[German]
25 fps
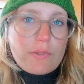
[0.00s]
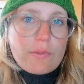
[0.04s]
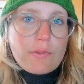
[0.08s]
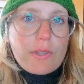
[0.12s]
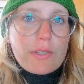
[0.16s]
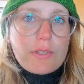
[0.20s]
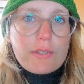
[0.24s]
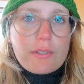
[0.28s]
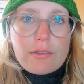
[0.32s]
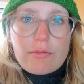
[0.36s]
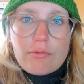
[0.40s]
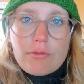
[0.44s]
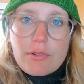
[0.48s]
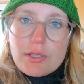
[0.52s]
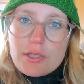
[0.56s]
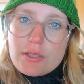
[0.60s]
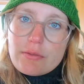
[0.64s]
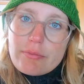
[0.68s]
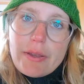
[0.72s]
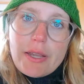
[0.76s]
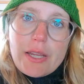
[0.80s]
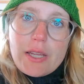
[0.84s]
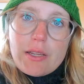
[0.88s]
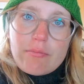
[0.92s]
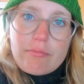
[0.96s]
20 vor
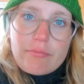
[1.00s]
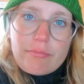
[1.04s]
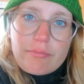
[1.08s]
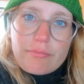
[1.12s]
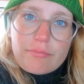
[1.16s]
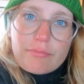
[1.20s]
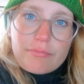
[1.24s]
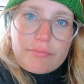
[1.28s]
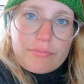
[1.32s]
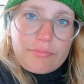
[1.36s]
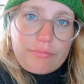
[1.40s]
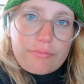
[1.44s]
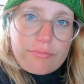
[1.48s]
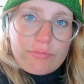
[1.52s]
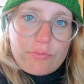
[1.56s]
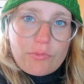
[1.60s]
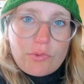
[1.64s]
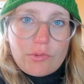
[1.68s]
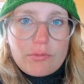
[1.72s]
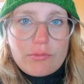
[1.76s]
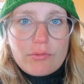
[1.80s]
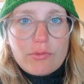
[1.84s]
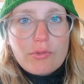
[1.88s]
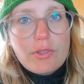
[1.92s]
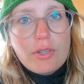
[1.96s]
2.
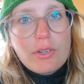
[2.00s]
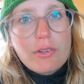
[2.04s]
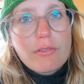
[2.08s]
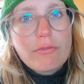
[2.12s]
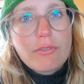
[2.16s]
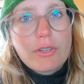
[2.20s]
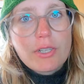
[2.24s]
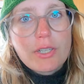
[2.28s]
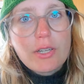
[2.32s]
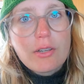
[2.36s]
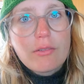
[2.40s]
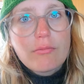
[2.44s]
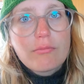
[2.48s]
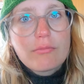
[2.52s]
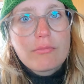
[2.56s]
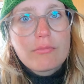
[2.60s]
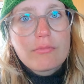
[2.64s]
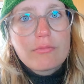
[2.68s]
Und ich friere.